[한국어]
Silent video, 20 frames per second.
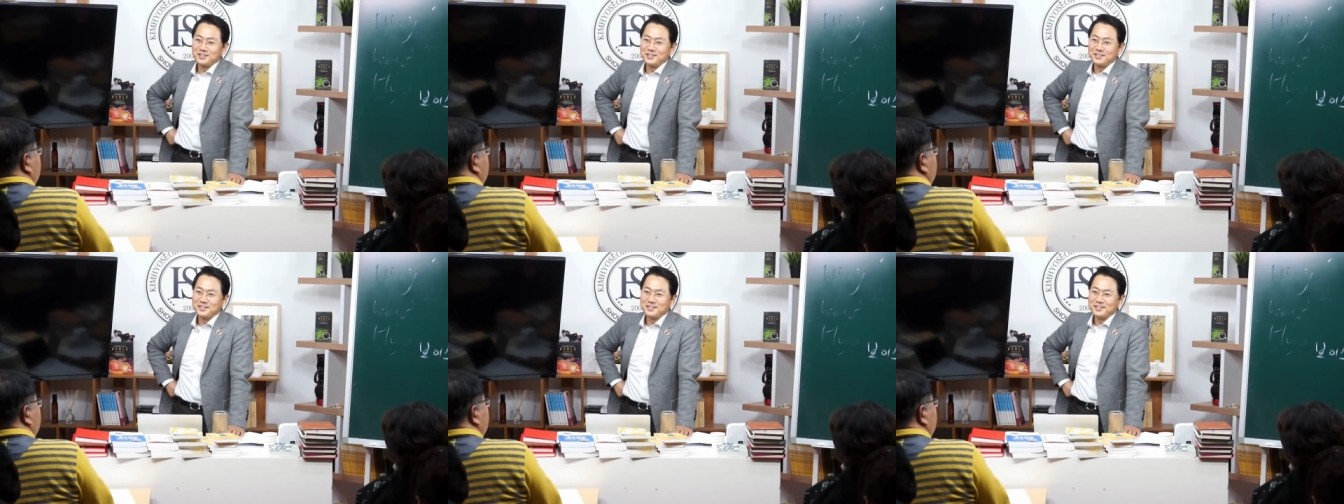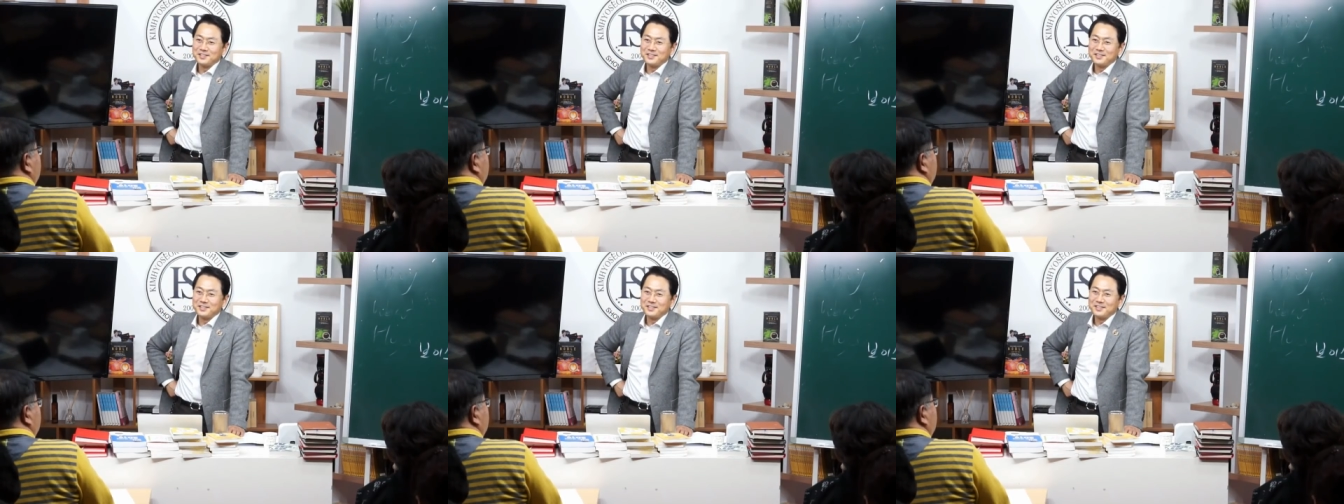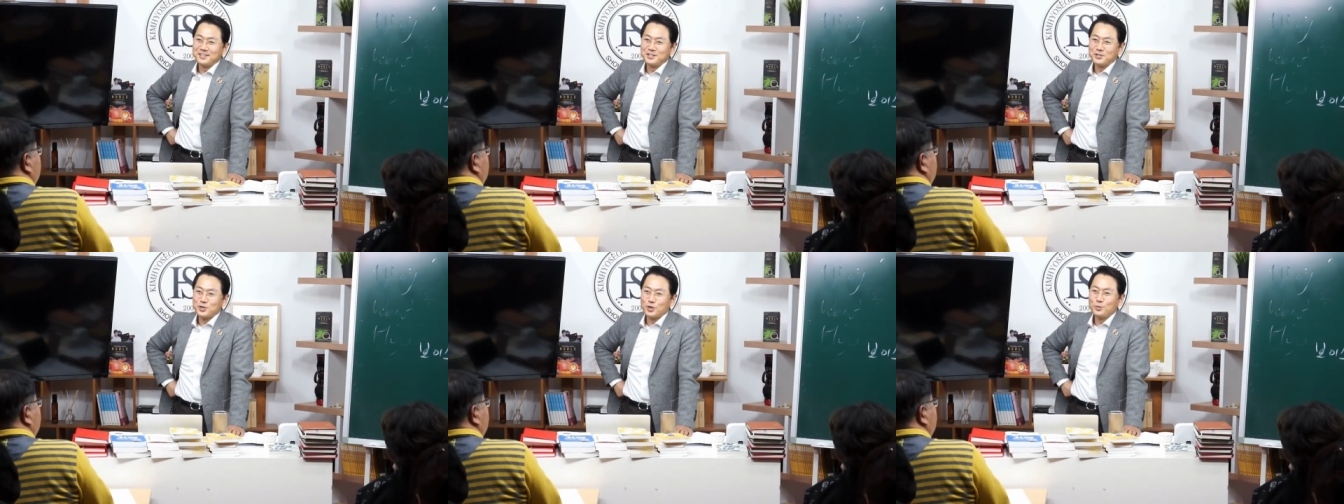아,
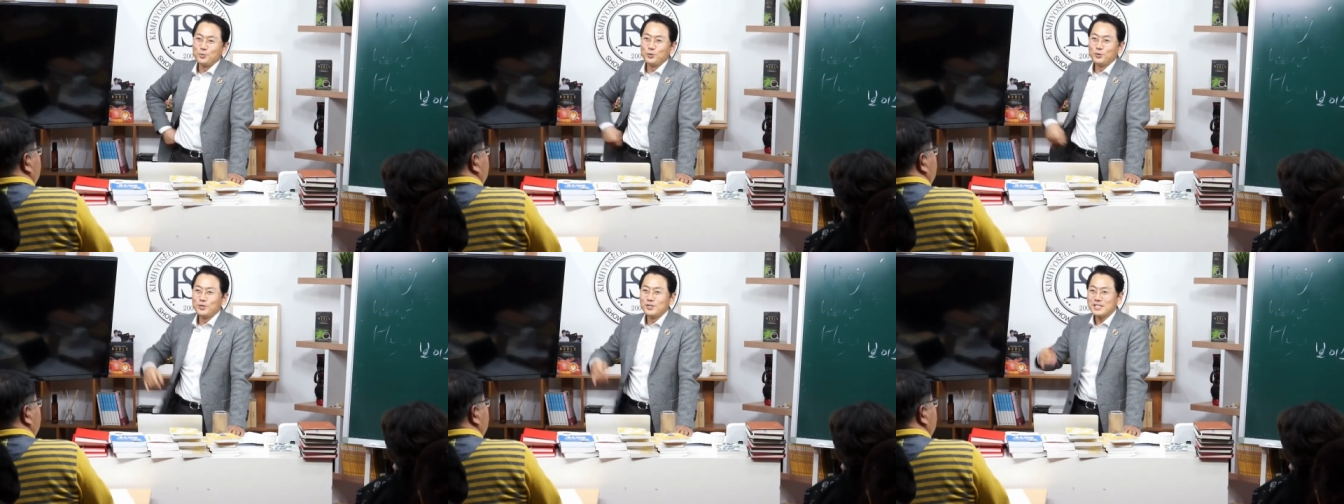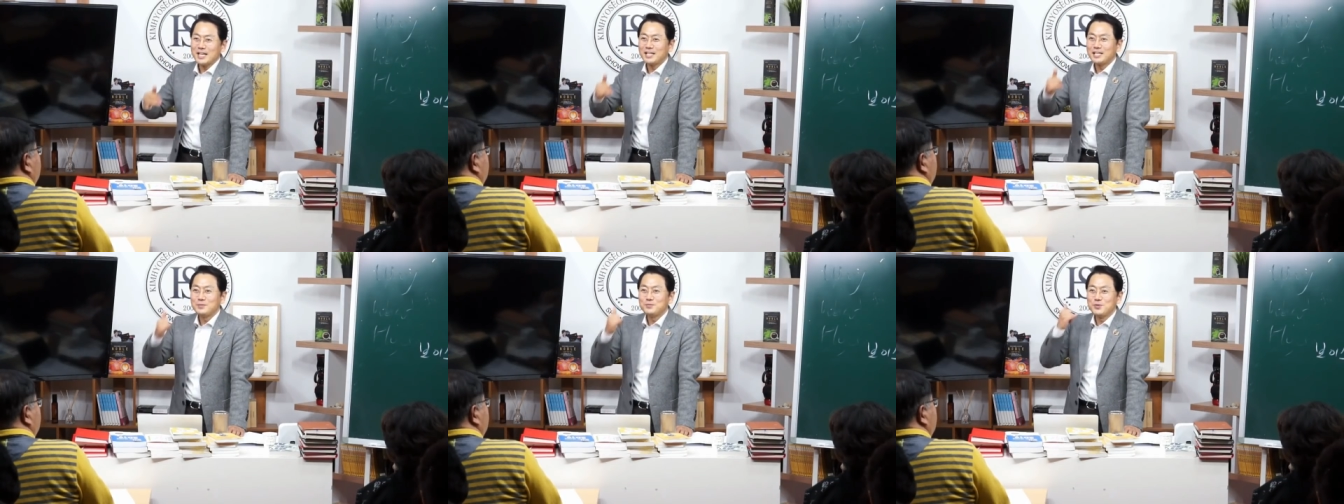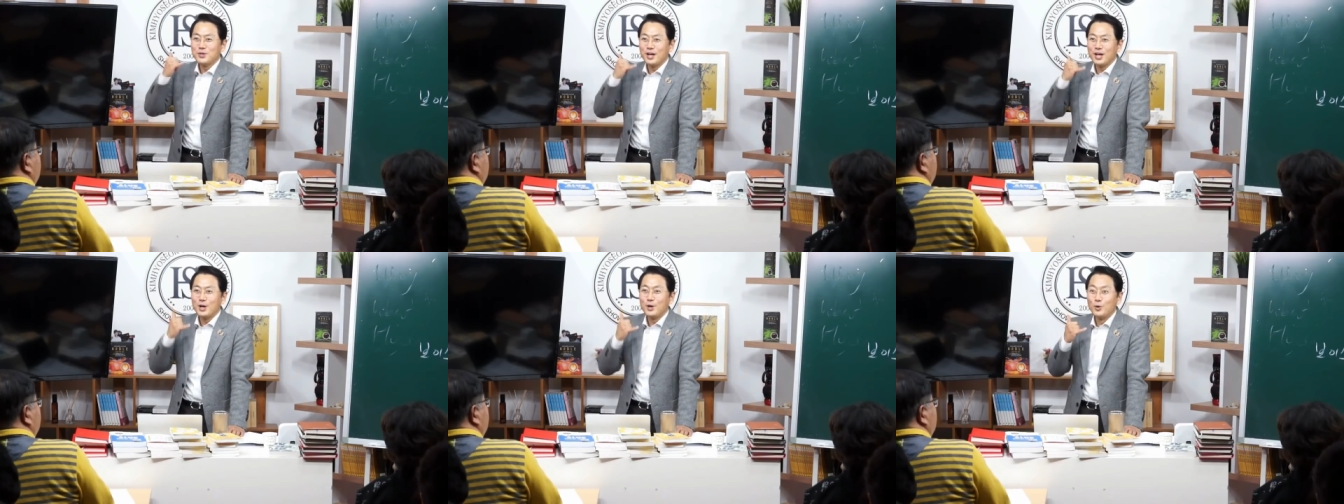저는 보통 상담
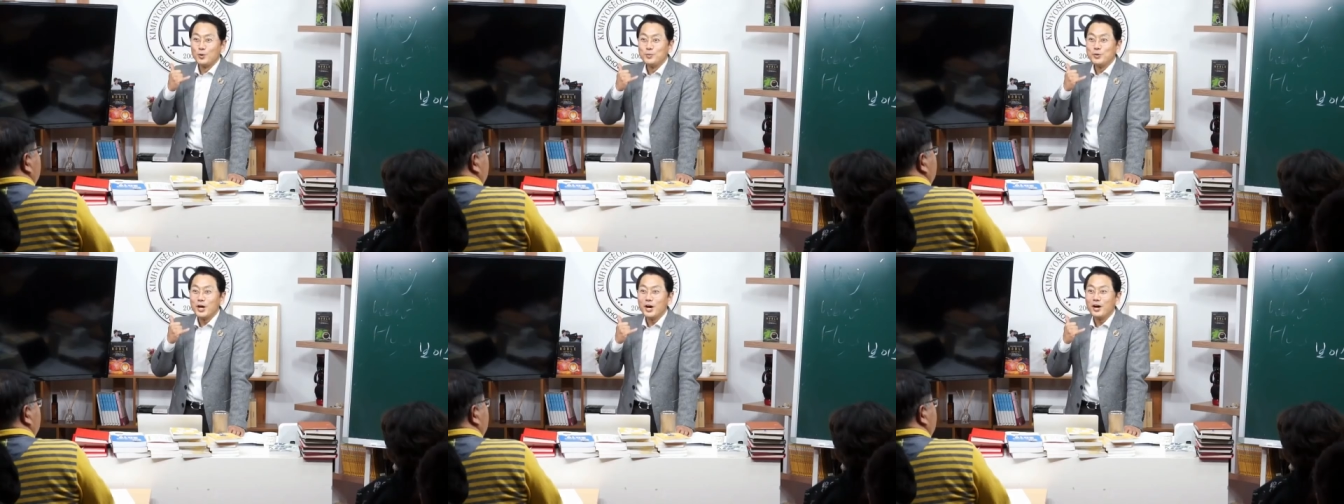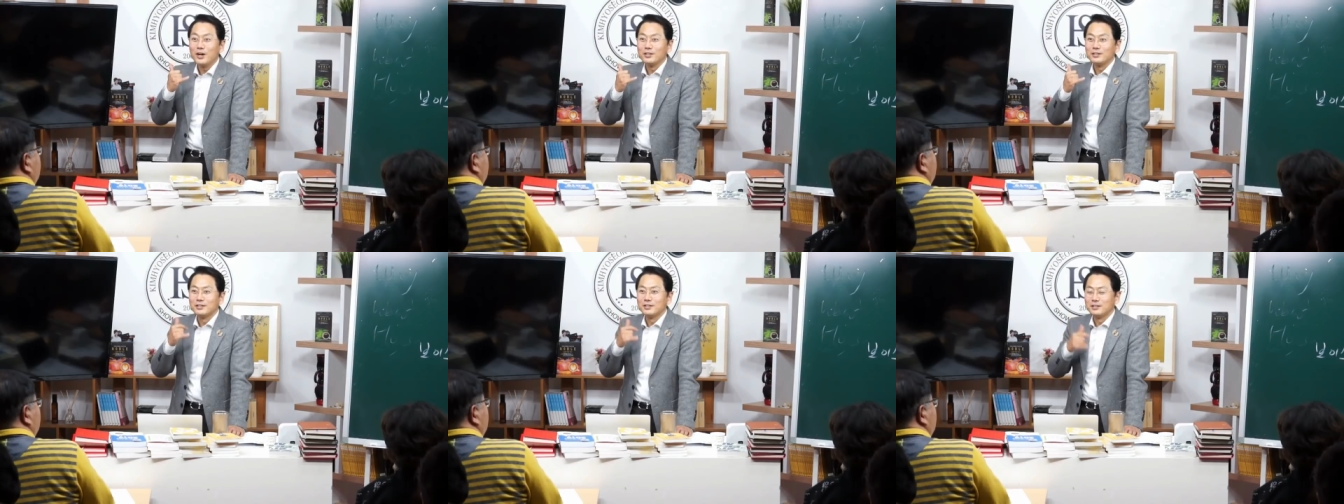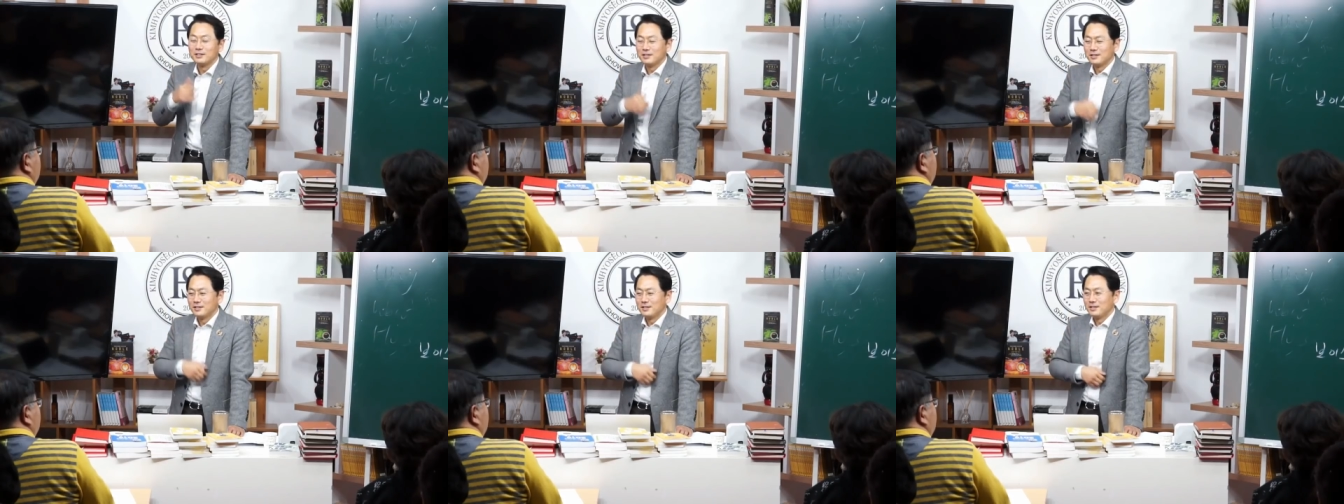전화가 오면 네네.
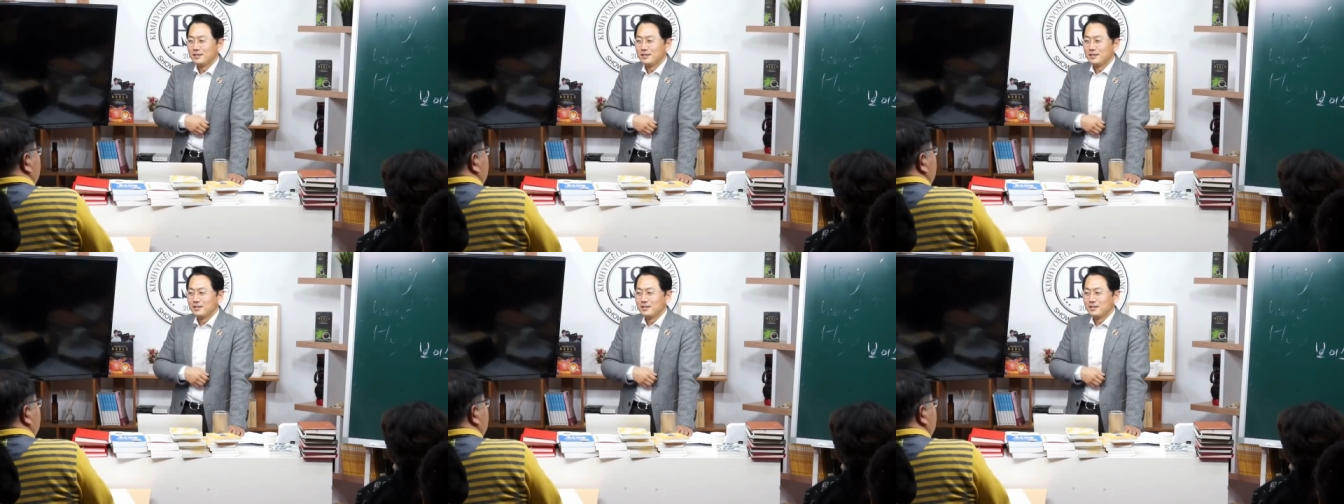네.